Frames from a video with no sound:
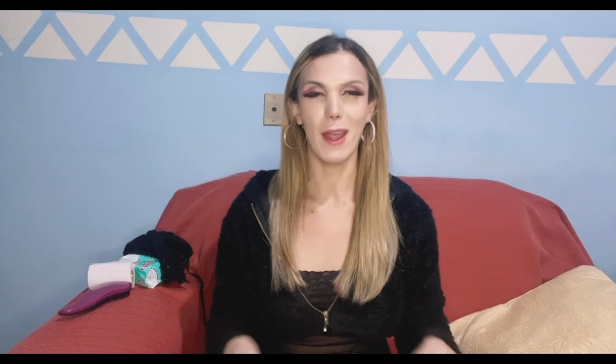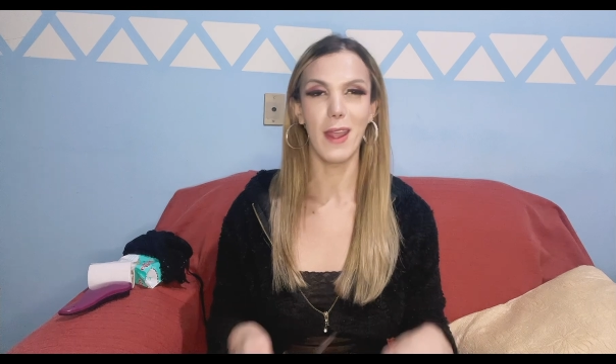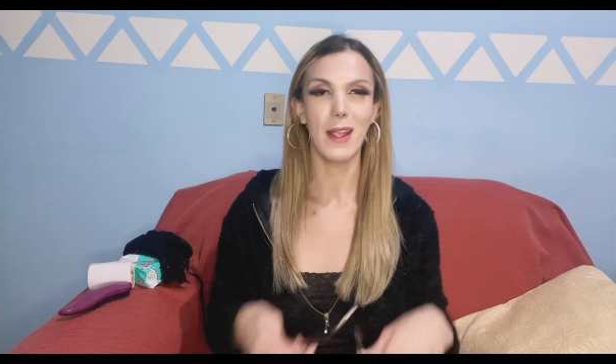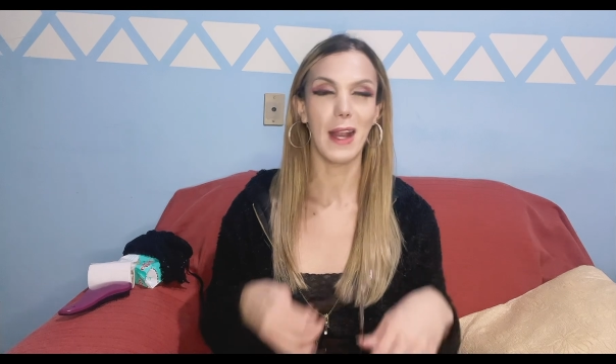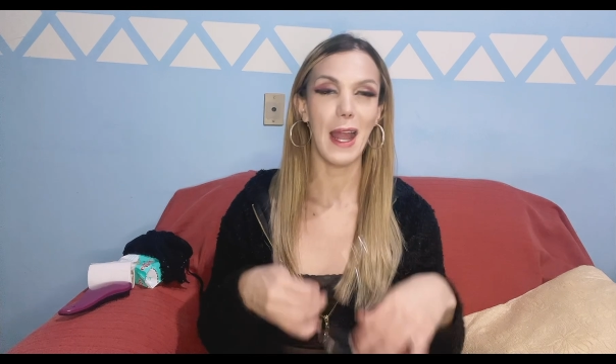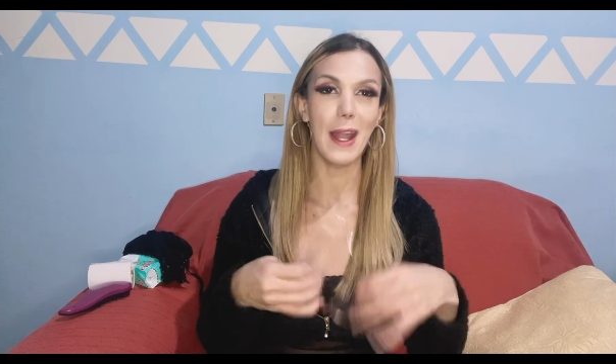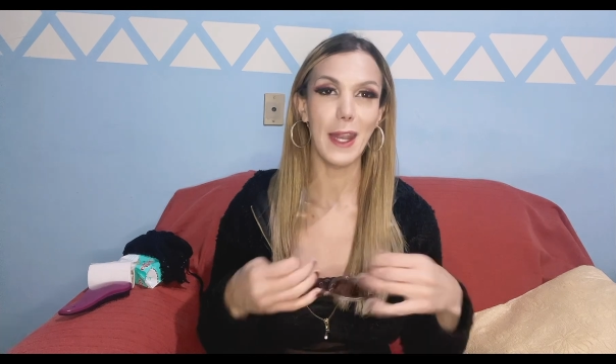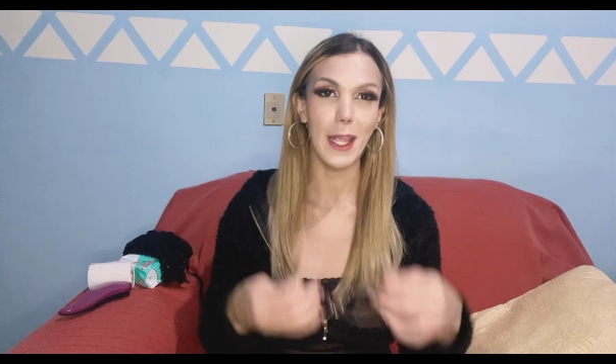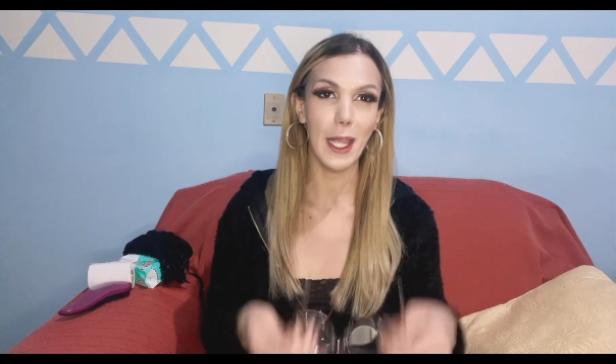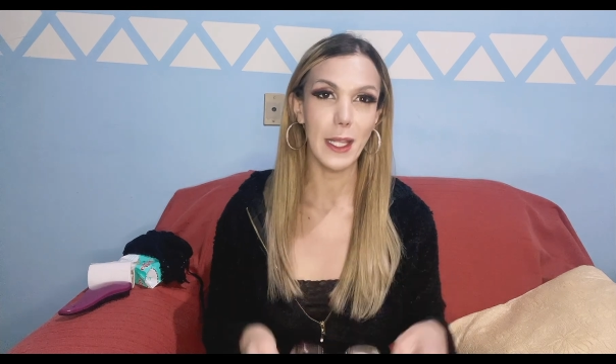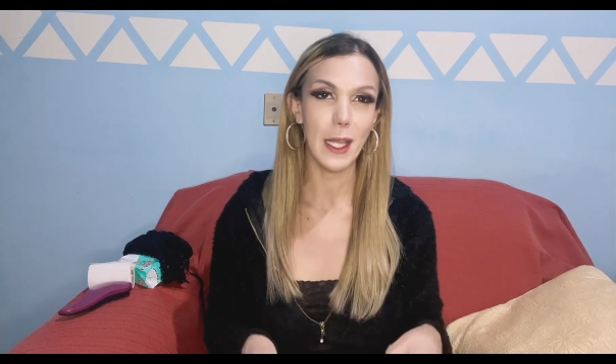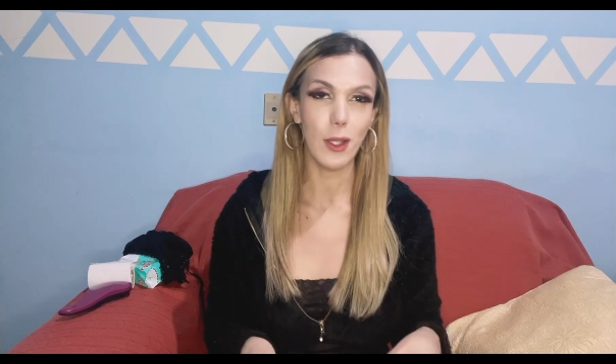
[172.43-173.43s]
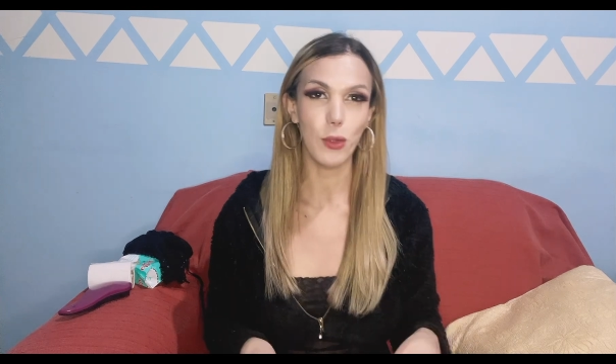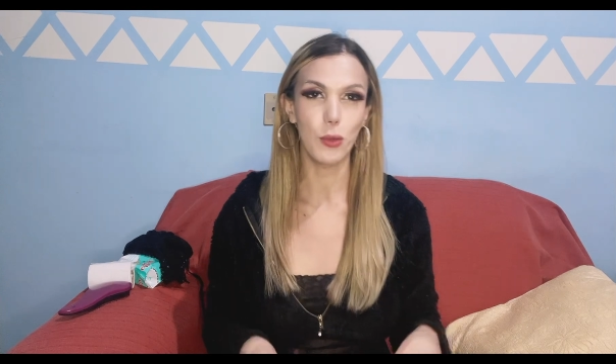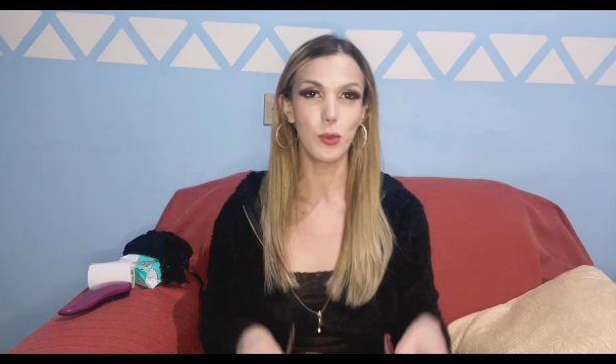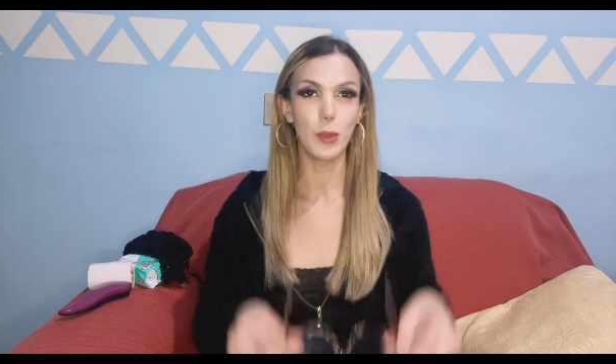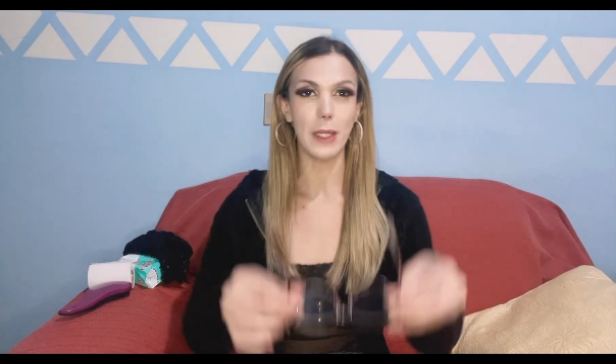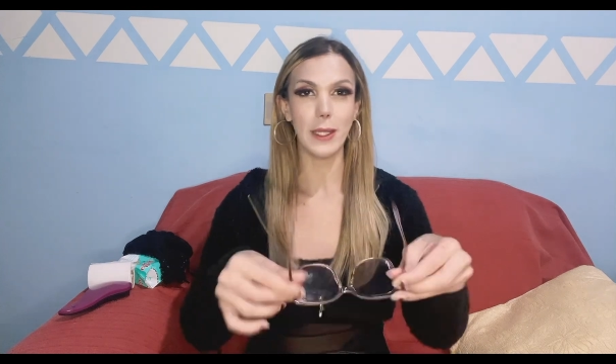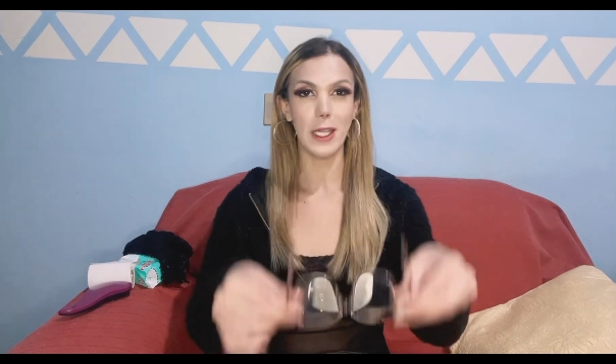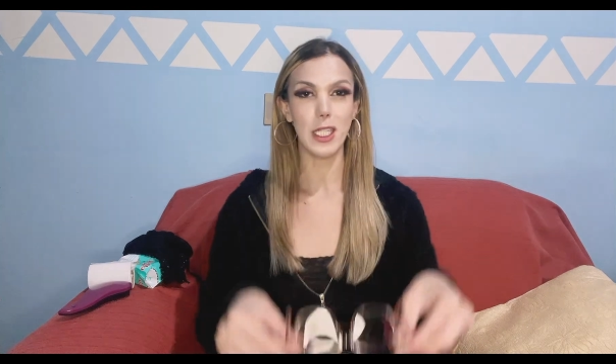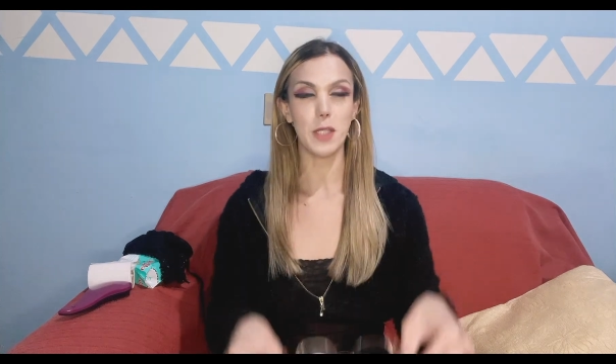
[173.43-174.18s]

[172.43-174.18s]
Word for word: E clareia e tudo, a trans